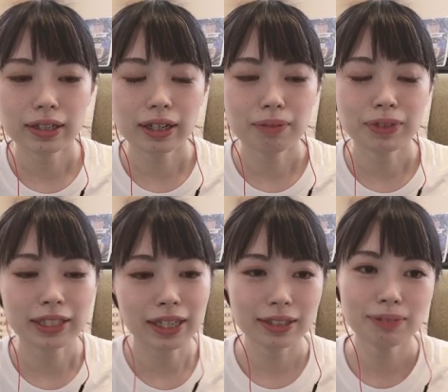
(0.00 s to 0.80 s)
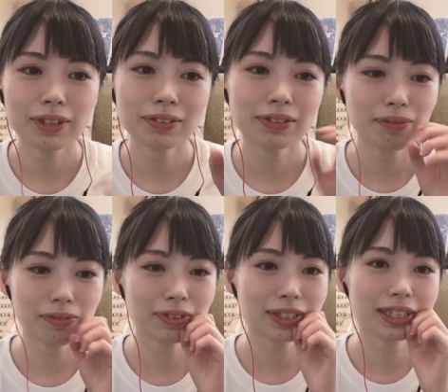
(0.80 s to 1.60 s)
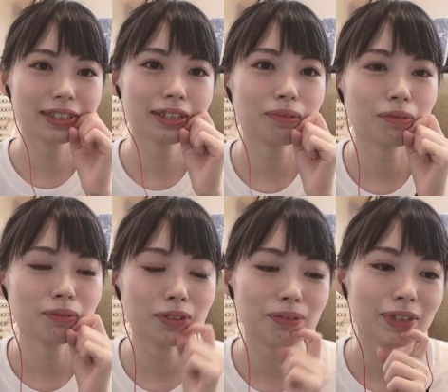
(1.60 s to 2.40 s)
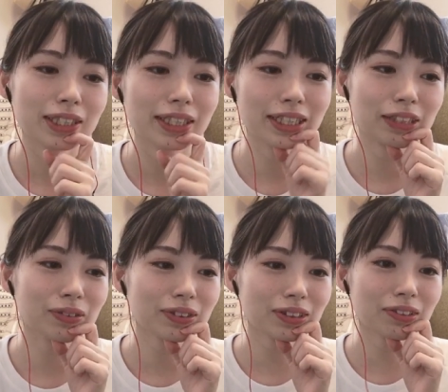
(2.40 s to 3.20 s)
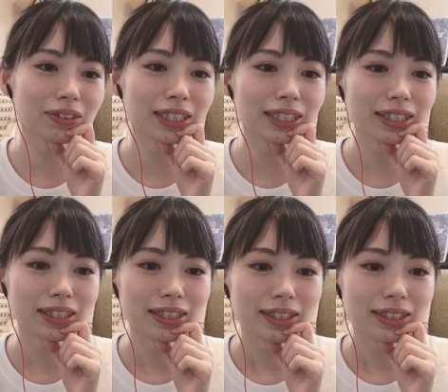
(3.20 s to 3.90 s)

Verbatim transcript: やっぱさ今のでも聞いてても思いましたけど本当に